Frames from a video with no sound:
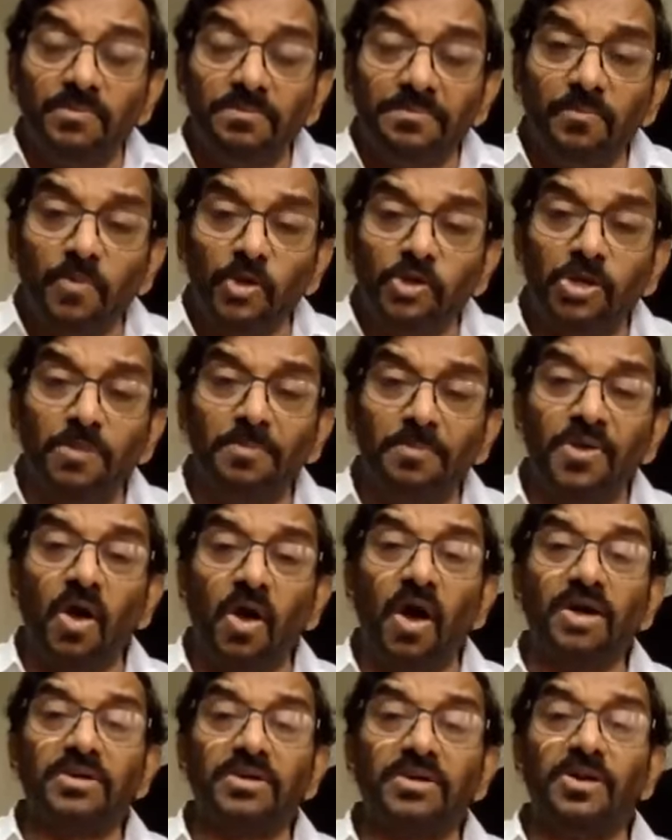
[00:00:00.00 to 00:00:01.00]
మొత్తం
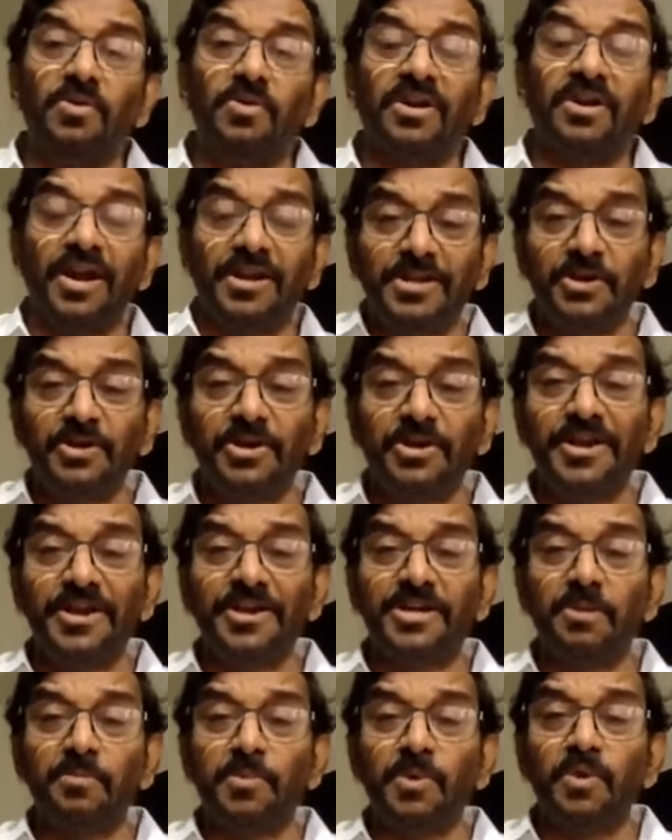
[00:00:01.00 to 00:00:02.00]
లాక్డౌన్ కంటిన్యూ
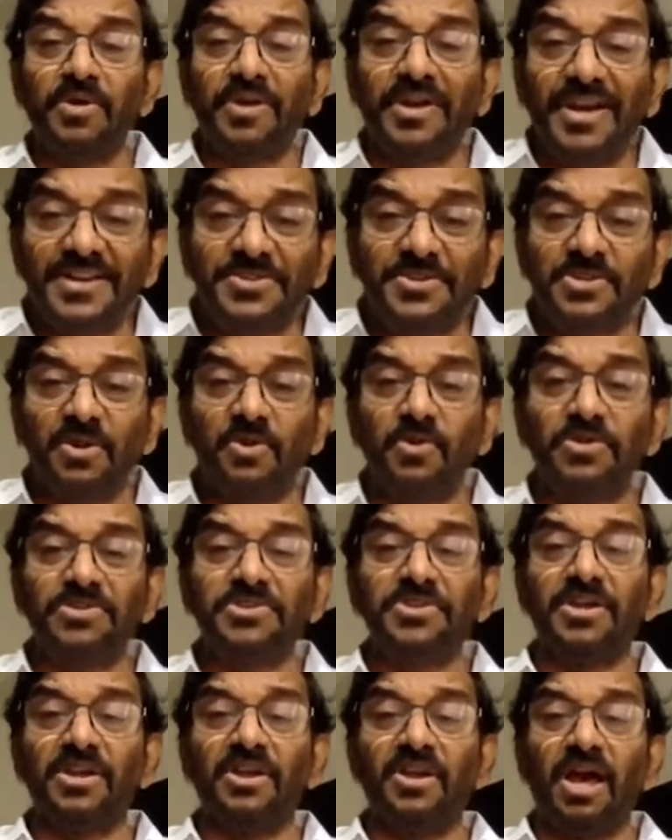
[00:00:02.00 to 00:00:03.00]
అయ్యేటప్పుడు రెడ్ జోన్
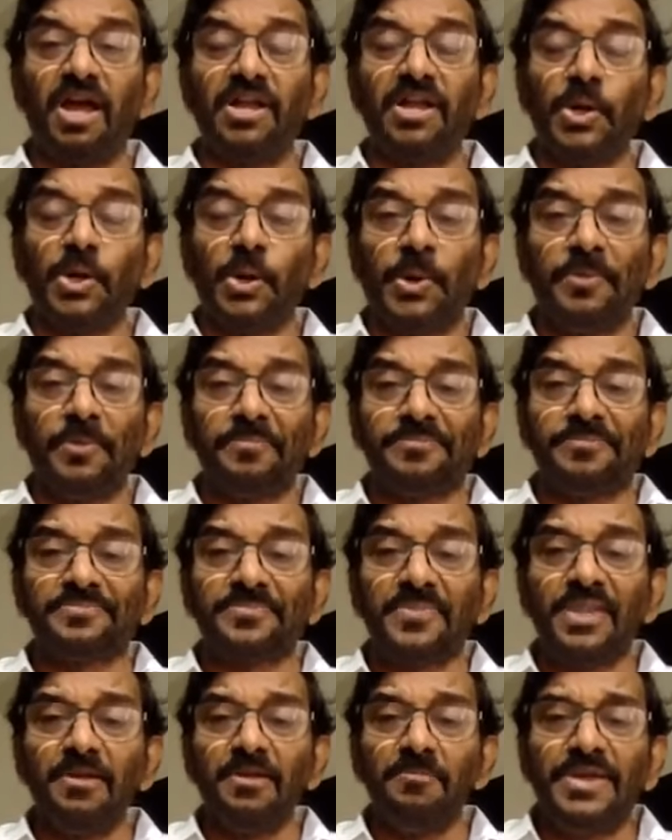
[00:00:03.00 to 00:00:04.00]
జిల్లాల్లో
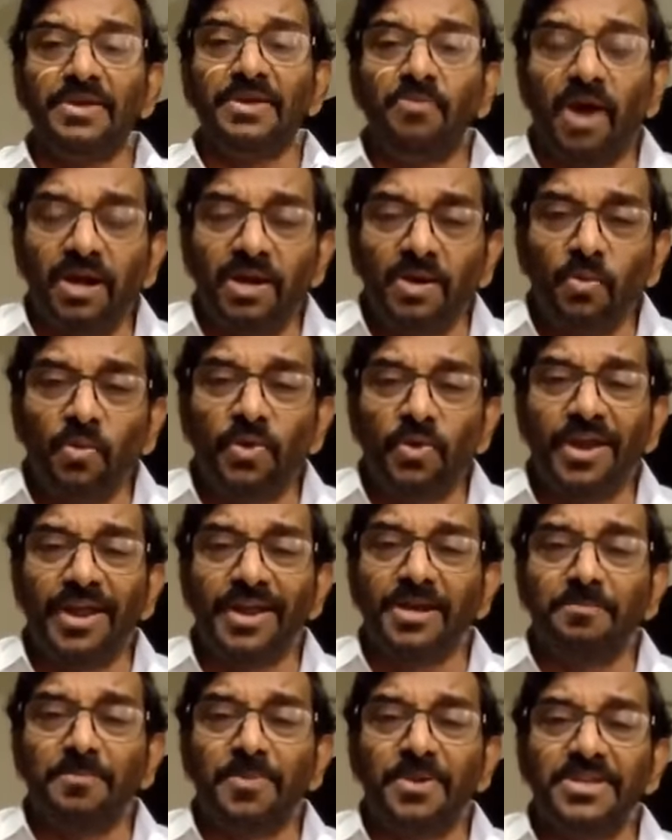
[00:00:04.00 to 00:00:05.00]
మీ వాళ్ళు
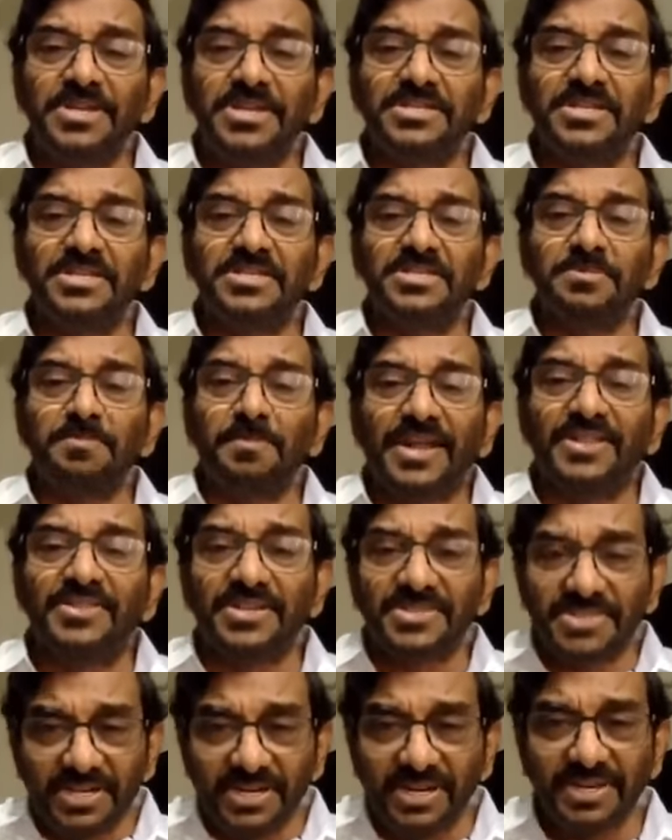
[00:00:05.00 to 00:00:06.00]
ఊరేగింపులు చేసేసి
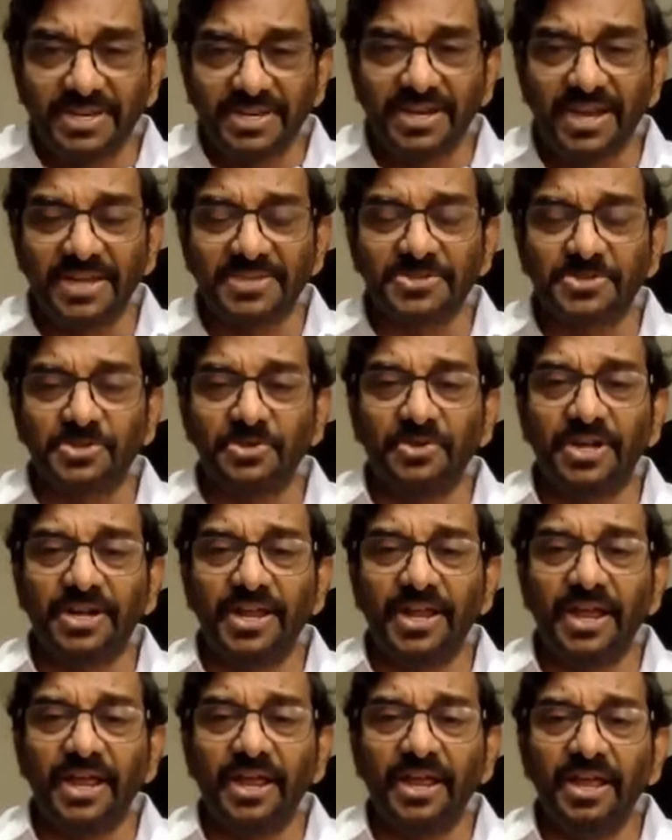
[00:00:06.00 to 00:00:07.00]
ప్రదర్శనలు చేస్తుంటే
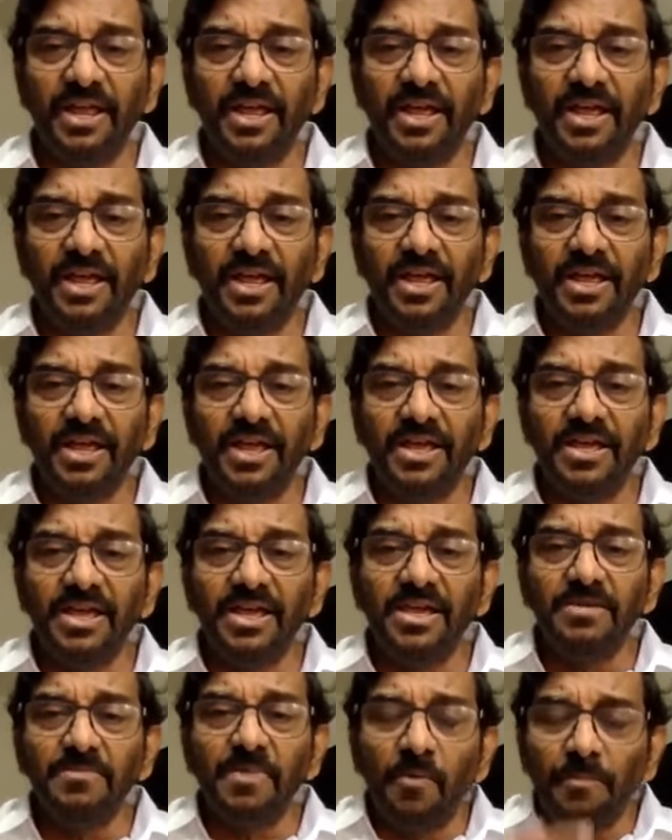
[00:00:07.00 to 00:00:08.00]

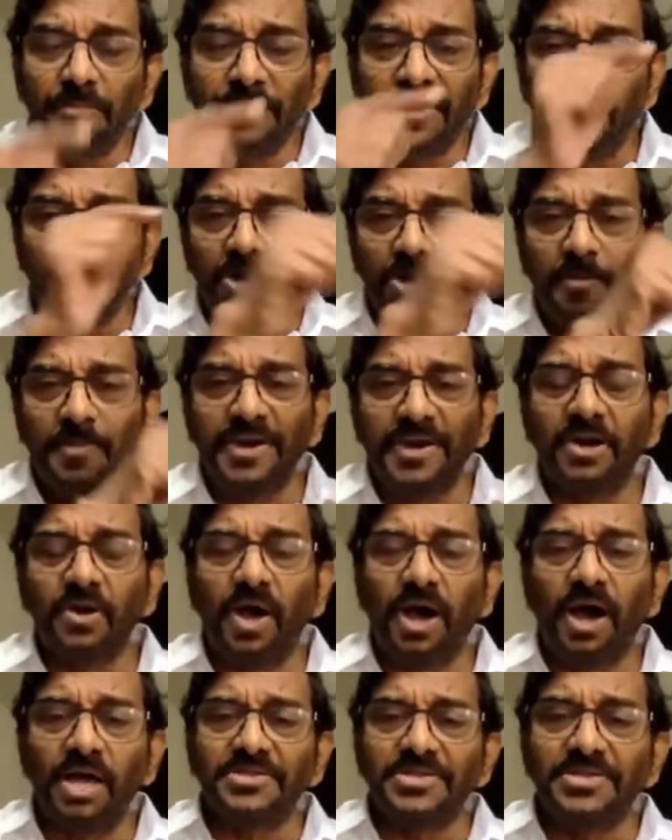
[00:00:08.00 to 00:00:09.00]
మీరు ఎందుకు పెట్టరు
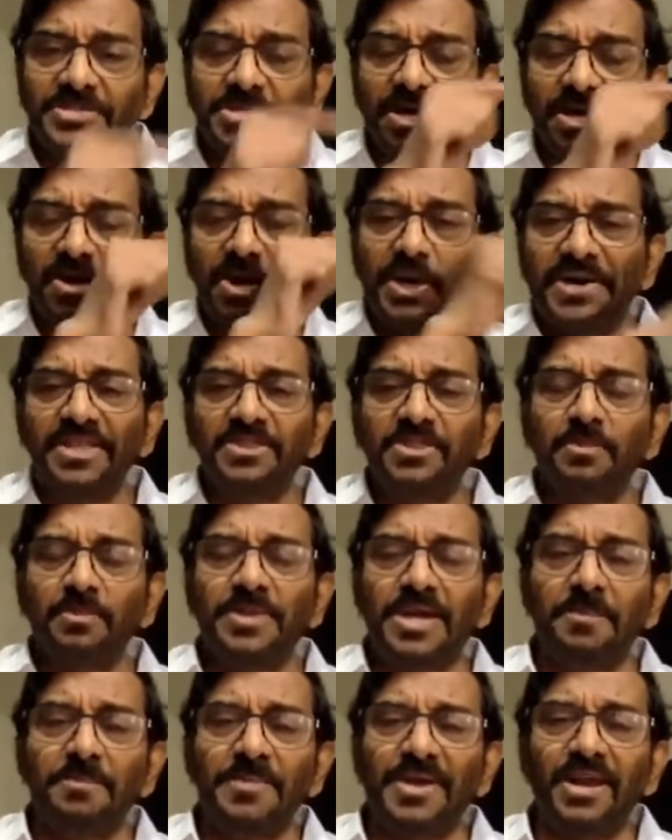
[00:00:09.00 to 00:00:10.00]
ఆ సెక్షన్లు ఇక్కడ ఎందుకు
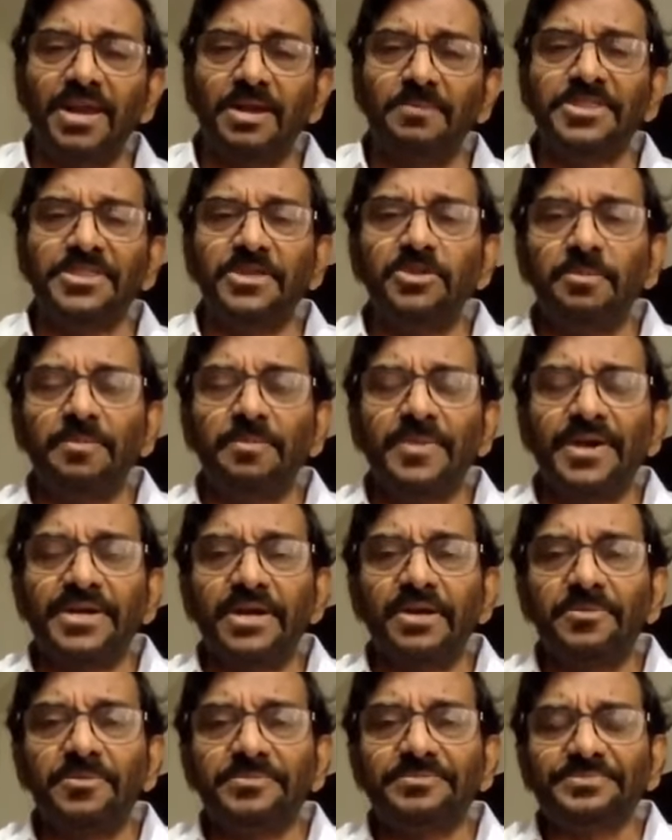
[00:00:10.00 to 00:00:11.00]
మీ ఎమ్మెల్యేల మీద ఎందుకు
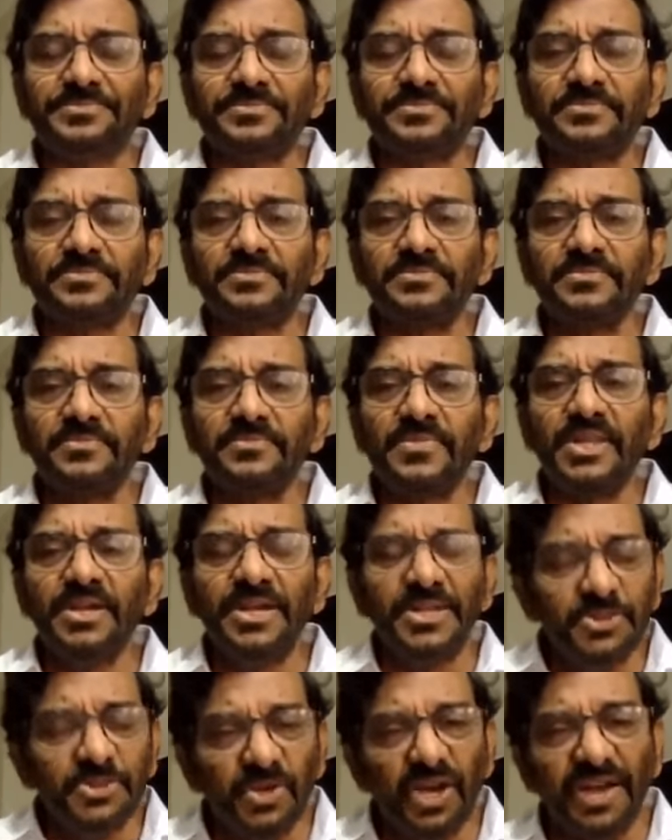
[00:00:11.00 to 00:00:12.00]
పెట్టరు
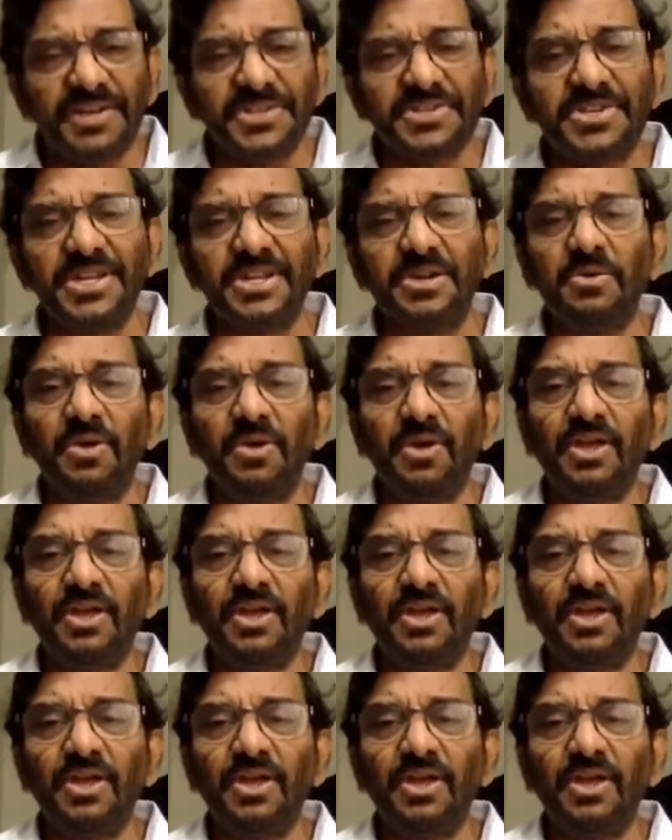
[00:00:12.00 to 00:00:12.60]
ఎందుకు అరెస్ట్ చేయరు